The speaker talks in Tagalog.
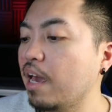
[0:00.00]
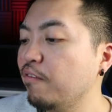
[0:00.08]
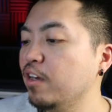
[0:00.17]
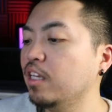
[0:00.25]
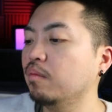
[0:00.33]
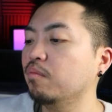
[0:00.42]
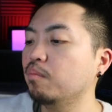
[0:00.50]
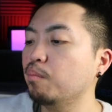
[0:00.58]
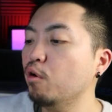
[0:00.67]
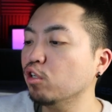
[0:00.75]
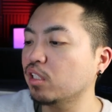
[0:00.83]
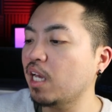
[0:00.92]
Kevin,
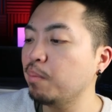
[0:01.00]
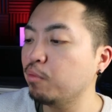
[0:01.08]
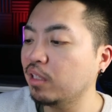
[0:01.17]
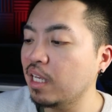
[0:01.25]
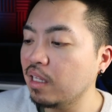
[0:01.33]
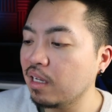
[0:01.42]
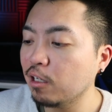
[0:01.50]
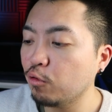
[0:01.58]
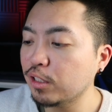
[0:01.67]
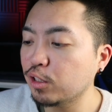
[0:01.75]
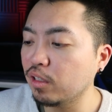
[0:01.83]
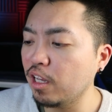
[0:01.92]
boss, hypothetical
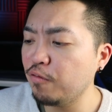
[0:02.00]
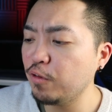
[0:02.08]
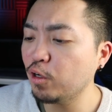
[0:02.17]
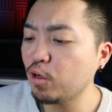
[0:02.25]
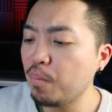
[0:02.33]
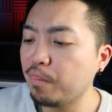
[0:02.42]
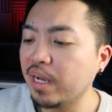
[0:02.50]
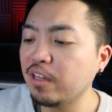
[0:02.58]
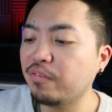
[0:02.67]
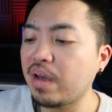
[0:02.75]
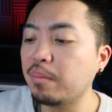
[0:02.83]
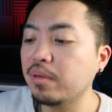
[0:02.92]
question. If your
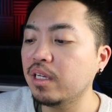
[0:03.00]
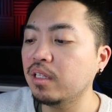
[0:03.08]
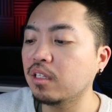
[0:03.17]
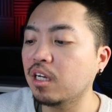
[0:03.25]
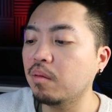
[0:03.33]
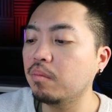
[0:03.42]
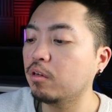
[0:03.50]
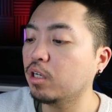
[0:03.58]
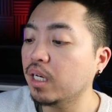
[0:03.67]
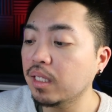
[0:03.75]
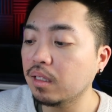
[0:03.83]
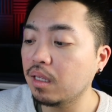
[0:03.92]
combined family income
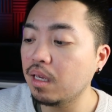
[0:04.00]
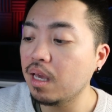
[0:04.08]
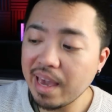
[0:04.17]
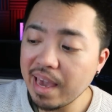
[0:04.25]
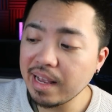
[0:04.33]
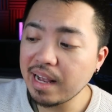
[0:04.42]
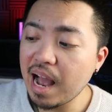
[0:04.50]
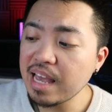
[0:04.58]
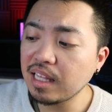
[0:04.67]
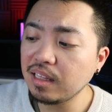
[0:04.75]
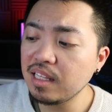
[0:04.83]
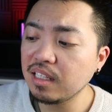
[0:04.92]
currently, eh
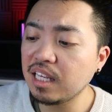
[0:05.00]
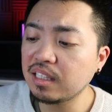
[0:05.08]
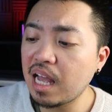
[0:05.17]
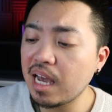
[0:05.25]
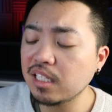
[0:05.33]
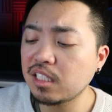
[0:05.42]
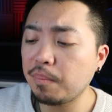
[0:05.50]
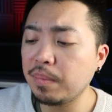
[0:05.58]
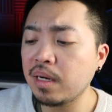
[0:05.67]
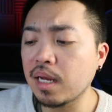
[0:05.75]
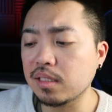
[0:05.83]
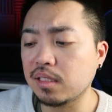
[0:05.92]
kaya din kitain sa
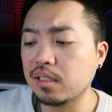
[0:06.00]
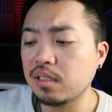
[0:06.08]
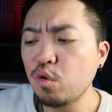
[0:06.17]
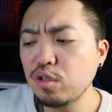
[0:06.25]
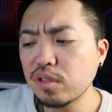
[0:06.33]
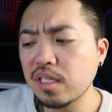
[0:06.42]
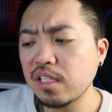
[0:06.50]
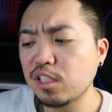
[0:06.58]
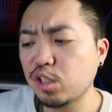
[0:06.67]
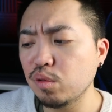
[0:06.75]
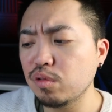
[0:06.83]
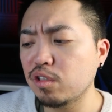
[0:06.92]
Pinas. Would you still
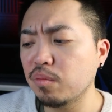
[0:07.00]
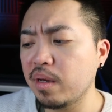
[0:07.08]
choose to